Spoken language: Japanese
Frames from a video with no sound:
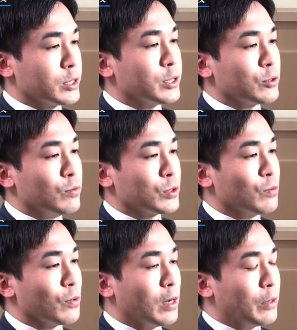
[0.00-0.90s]
すねそもそ
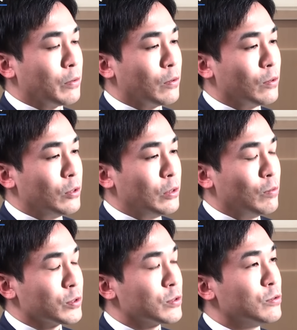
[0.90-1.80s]
もがあの
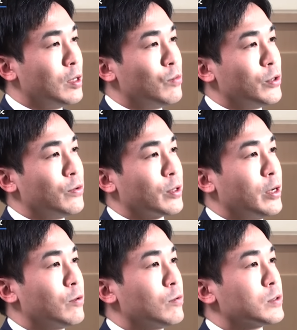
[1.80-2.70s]
もう数年ぶりの
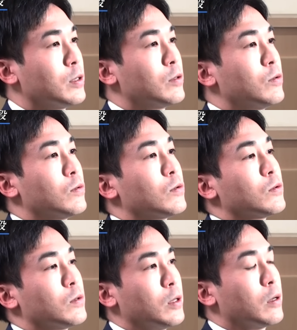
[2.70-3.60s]
タイトル戦というこ
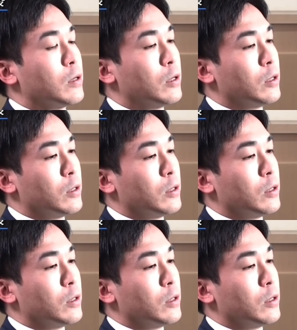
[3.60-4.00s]
とで